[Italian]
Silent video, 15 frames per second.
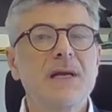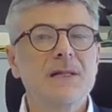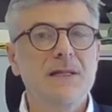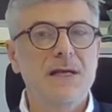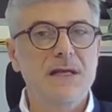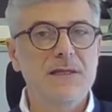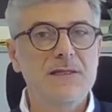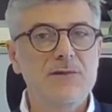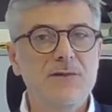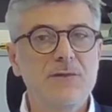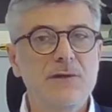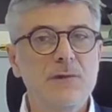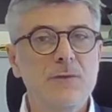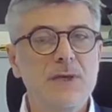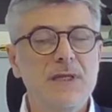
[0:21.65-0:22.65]
dalla
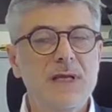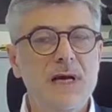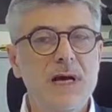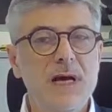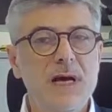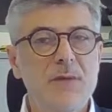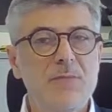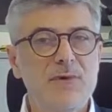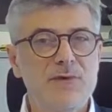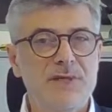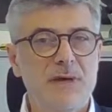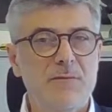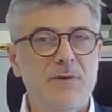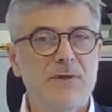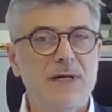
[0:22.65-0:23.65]
discontinuità
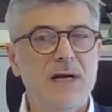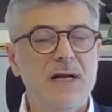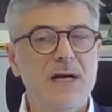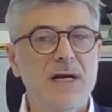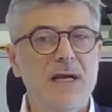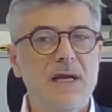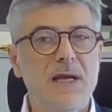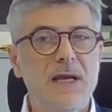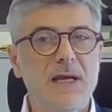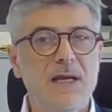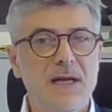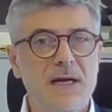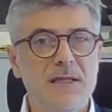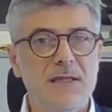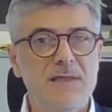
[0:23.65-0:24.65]
possiamo trarre
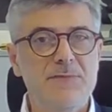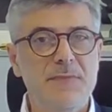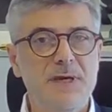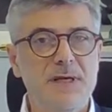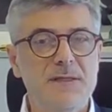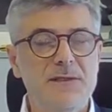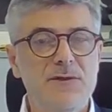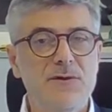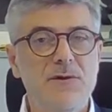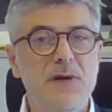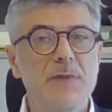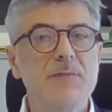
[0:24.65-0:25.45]
grande ispirazione.